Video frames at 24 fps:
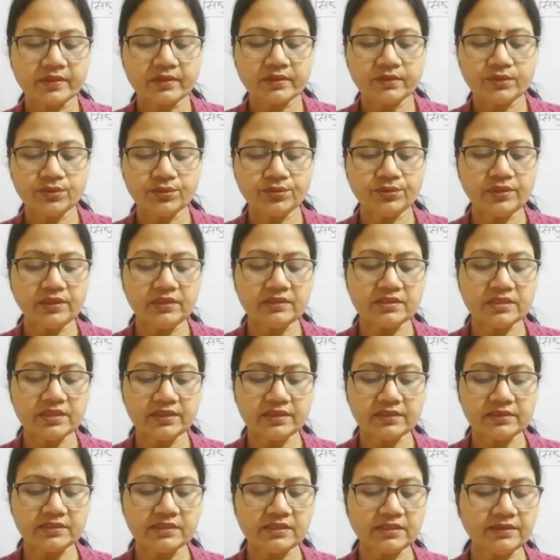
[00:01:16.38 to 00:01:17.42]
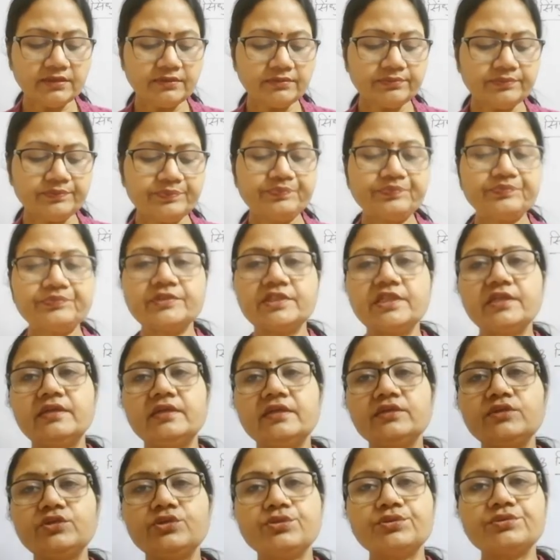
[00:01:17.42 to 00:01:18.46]
तो इस तरह से
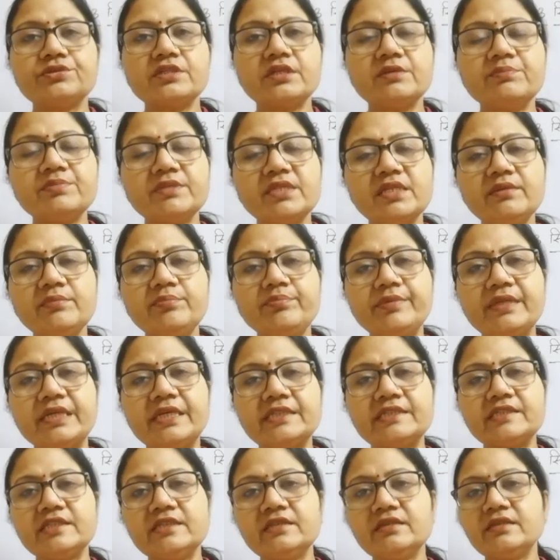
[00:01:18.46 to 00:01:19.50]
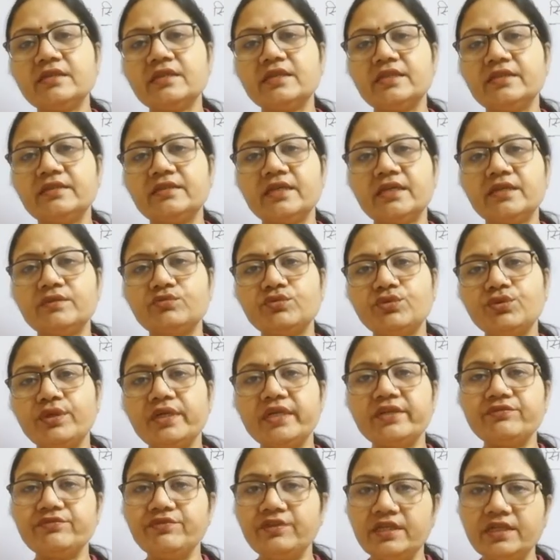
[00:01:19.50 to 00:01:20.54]
जो सबसे प्राचीन ग्रंथ है वो
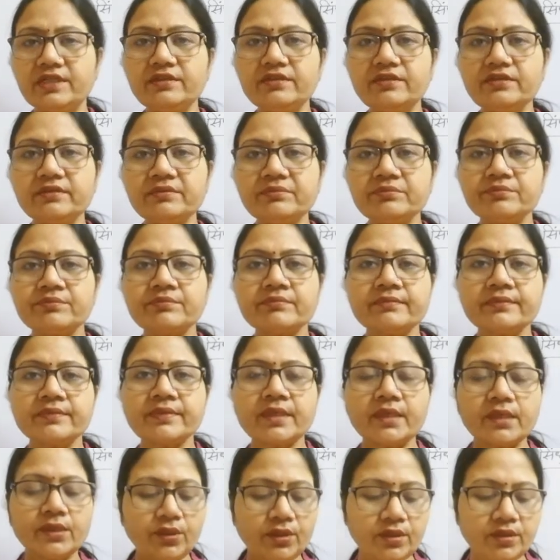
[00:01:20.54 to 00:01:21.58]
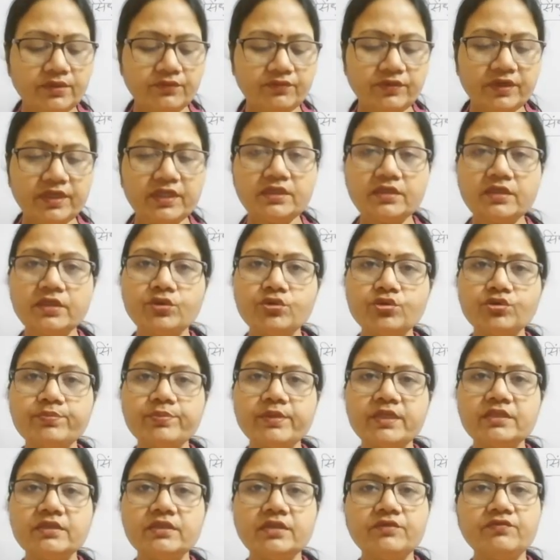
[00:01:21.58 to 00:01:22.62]
है वेद और वेद की
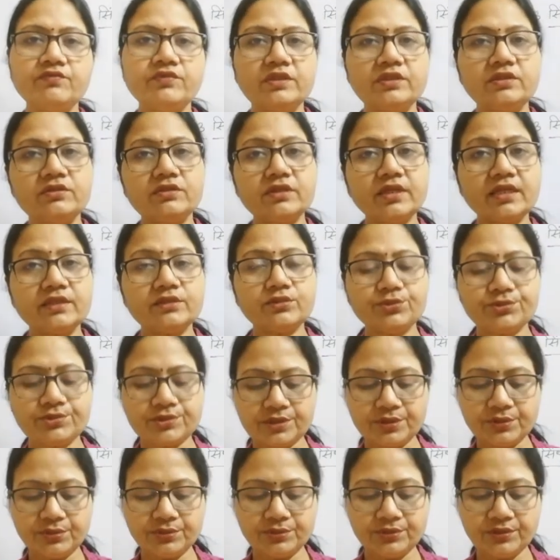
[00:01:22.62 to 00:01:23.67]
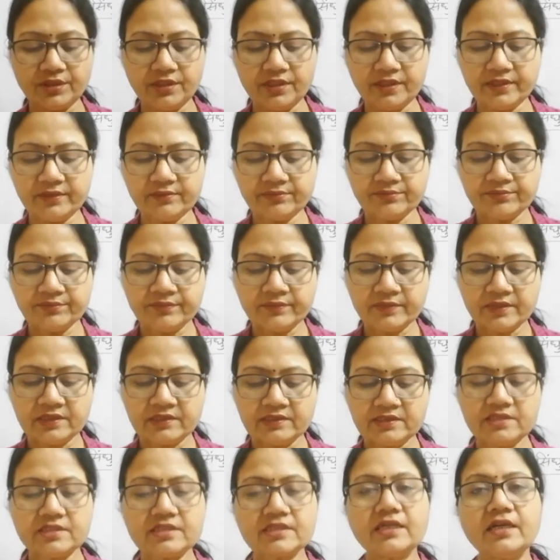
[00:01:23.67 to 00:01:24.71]
उत्पत्ति विद धातु से होती है
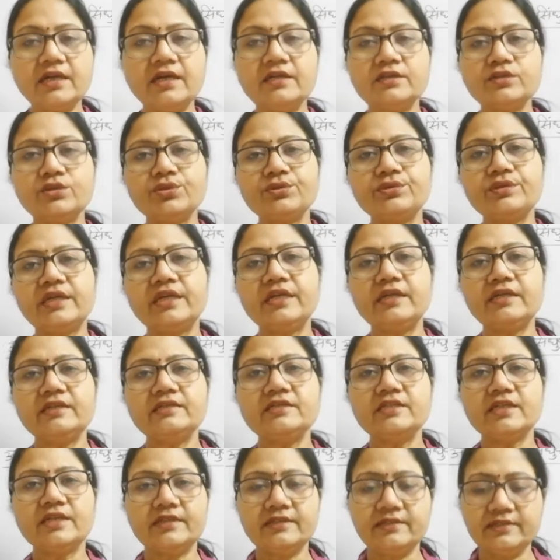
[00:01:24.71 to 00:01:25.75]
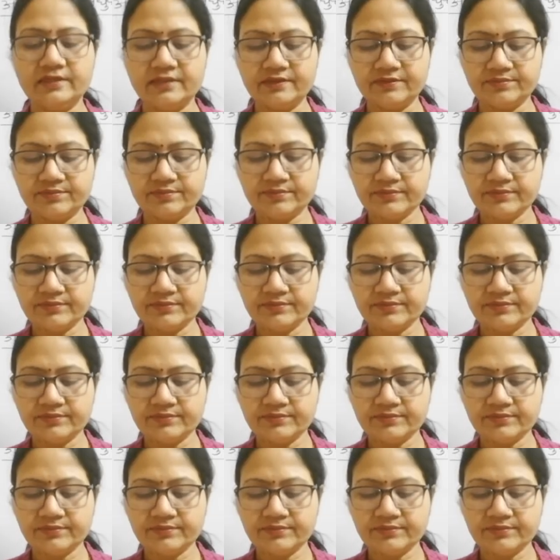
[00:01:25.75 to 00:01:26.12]
जिसका अर्थ होता है जानना